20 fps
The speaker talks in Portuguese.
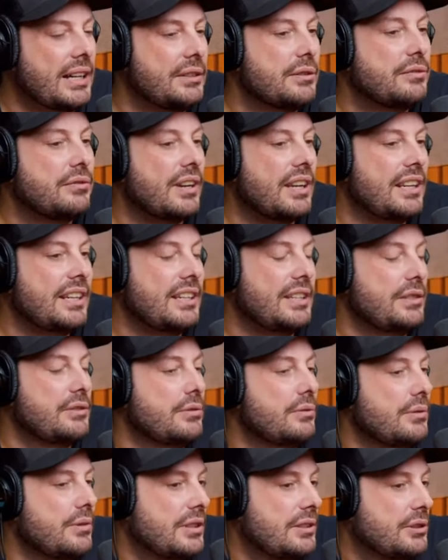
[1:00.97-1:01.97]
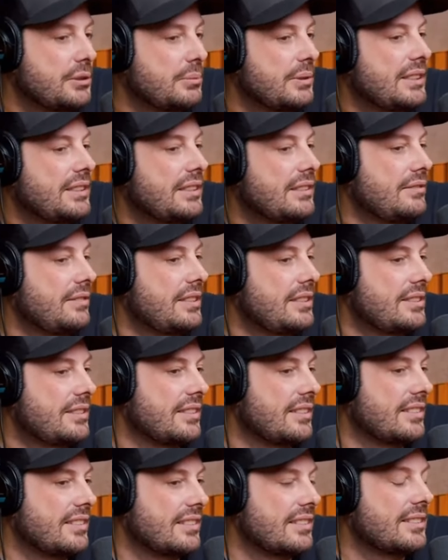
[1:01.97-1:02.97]
Aí eu falei isso durante uma
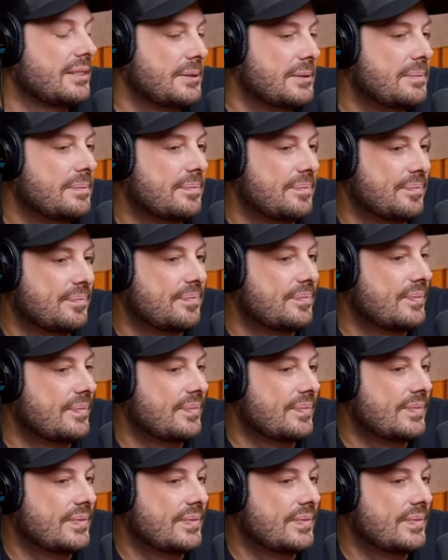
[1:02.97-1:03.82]
entrevista. Uhum.